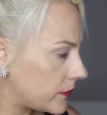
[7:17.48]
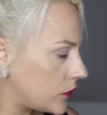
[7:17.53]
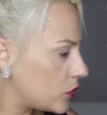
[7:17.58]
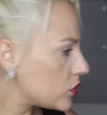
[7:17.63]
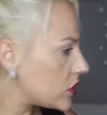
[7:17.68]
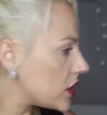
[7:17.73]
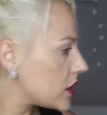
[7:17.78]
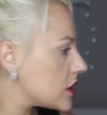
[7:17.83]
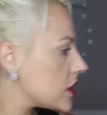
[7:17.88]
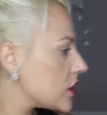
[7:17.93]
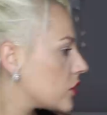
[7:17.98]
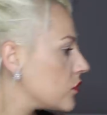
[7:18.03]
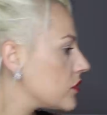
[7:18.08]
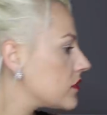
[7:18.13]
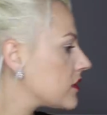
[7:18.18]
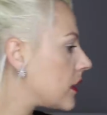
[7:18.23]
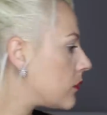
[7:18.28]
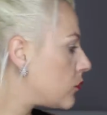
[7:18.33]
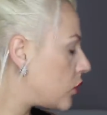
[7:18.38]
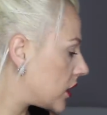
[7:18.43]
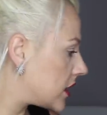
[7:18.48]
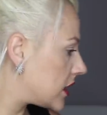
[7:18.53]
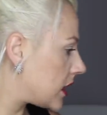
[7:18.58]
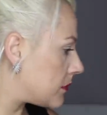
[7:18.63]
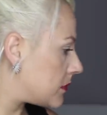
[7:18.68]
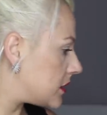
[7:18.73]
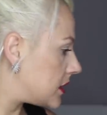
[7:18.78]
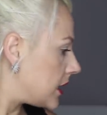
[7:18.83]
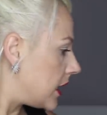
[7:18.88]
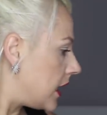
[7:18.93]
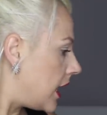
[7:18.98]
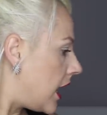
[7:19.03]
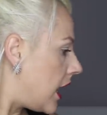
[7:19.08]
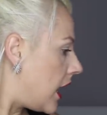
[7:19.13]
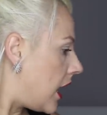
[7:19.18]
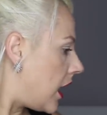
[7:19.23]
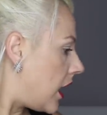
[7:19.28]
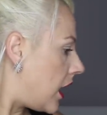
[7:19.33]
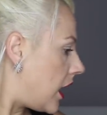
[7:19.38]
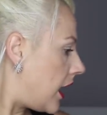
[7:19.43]
Non, j'ai acheté que ça moi à Kabi.
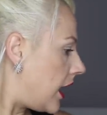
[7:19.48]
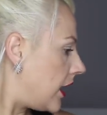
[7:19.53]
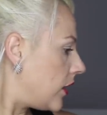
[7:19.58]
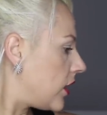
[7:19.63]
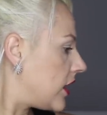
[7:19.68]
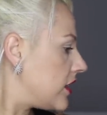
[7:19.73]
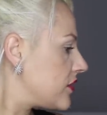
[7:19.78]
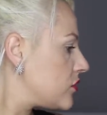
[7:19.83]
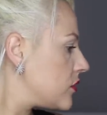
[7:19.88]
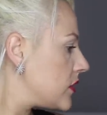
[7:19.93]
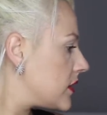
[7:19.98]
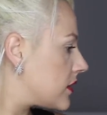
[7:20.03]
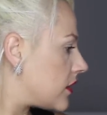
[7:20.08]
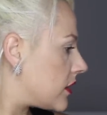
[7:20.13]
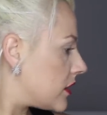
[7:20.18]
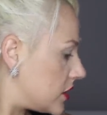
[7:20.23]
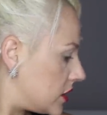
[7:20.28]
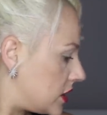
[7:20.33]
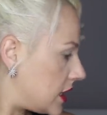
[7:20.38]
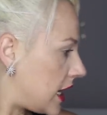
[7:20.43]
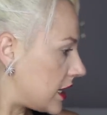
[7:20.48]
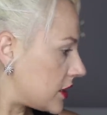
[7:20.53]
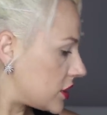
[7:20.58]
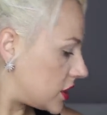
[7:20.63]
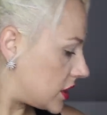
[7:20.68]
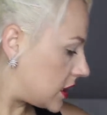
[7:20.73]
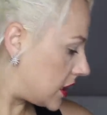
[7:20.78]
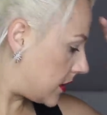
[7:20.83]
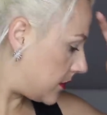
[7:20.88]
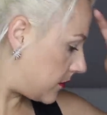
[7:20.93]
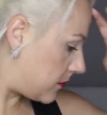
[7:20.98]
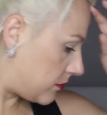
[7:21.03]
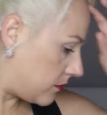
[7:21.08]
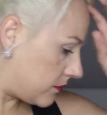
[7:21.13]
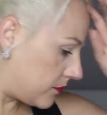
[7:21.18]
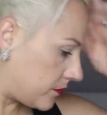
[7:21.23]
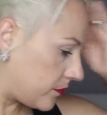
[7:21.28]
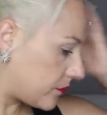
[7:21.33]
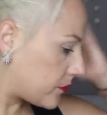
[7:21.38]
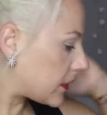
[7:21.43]
Alors ensuite, j'ai acheté
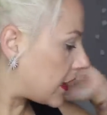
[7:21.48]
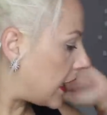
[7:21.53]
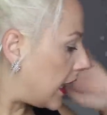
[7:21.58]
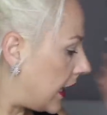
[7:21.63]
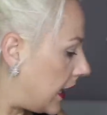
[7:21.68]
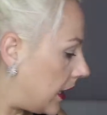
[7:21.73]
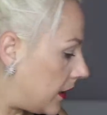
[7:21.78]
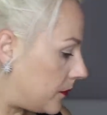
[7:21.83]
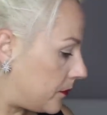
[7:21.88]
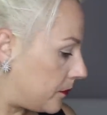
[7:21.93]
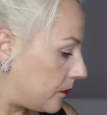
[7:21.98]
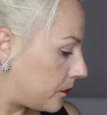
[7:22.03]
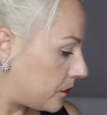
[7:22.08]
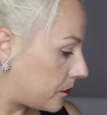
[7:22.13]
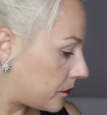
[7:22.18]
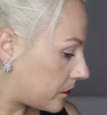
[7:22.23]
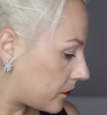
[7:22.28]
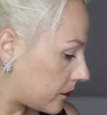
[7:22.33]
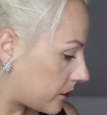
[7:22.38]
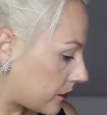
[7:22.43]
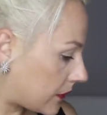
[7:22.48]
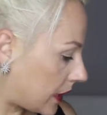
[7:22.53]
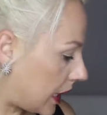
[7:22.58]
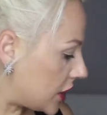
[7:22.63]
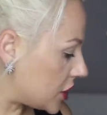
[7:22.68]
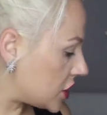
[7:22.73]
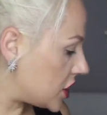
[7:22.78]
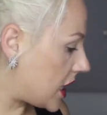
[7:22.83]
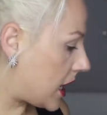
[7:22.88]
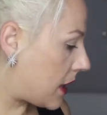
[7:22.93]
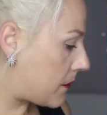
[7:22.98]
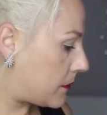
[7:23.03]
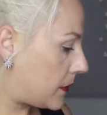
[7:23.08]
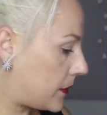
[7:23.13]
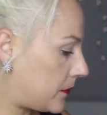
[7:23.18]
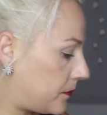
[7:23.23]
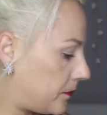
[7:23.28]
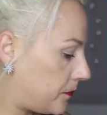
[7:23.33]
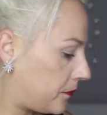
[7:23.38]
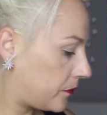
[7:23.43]
à H&M.
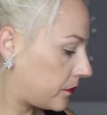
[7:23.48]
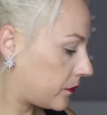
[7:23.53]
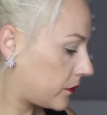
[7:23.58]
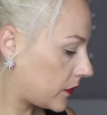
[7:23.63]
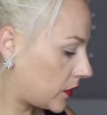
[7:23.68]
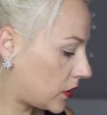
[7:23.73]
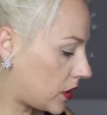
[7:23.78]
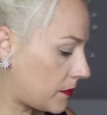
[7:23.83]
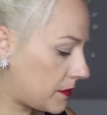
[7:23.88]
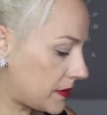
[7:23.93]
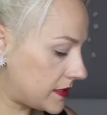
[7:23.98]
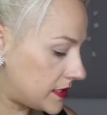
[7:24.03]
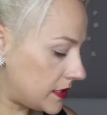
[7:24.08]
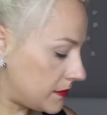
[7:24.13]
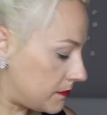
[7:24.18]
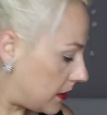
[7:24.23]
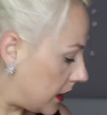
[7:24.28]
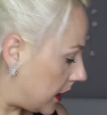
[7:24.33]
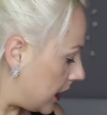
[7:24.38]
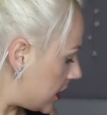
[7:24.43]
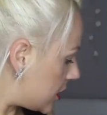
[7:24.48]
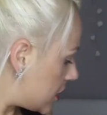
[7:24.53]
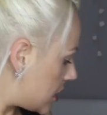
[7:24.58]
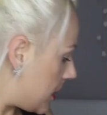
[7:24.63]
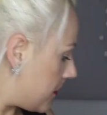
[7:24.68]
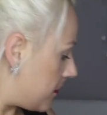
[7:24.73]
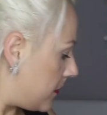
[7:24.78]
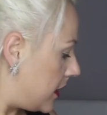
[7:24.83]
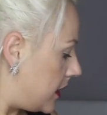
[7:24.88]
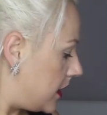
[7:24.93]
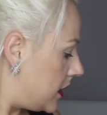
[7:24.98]
On va passer par H&M.